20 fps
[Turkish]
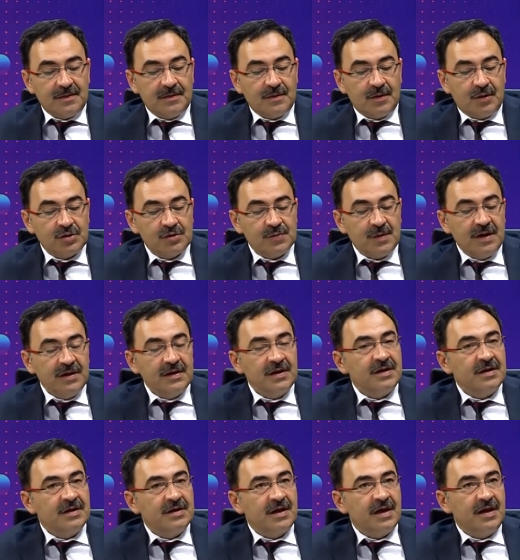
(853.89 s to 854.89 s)

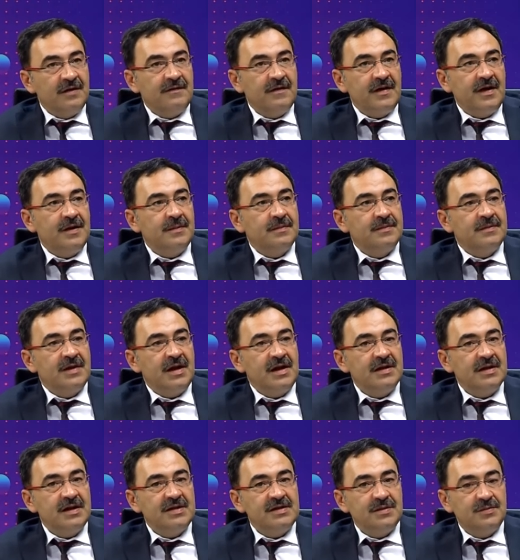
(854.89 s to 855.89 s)
Osmanlı'nın da ve
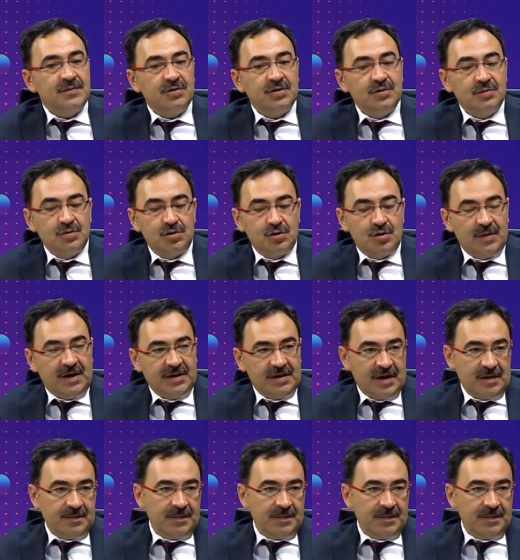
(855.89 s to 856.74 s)
neredeyse bütün Müslümanların